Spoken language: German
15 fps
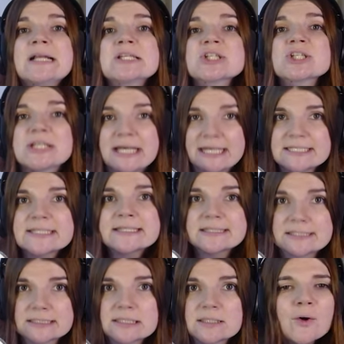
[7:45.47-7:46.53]

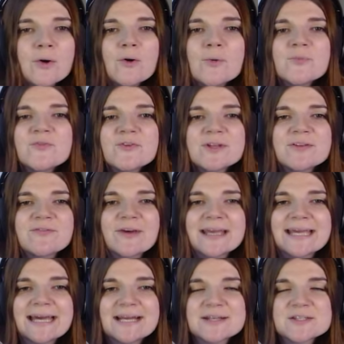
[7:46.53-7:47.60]
startet. Um für die
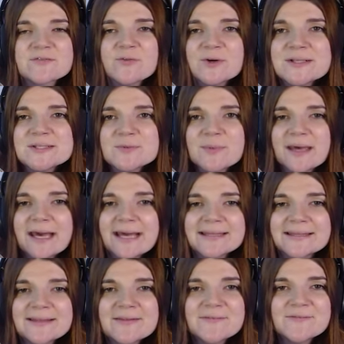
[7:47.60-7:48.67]
Feier alles
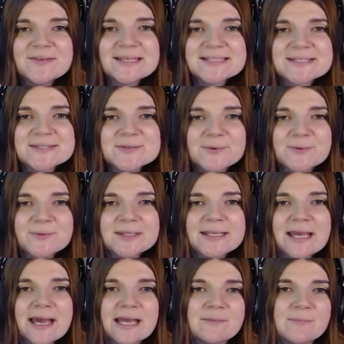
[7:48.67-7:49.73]
vorzubereiten, wird Snow
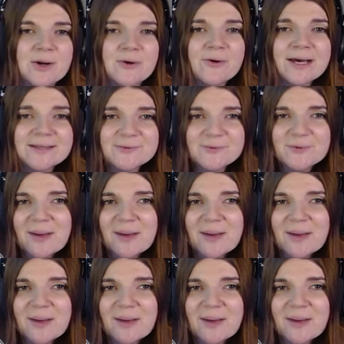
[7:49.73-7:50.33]
hier einmal Ordnung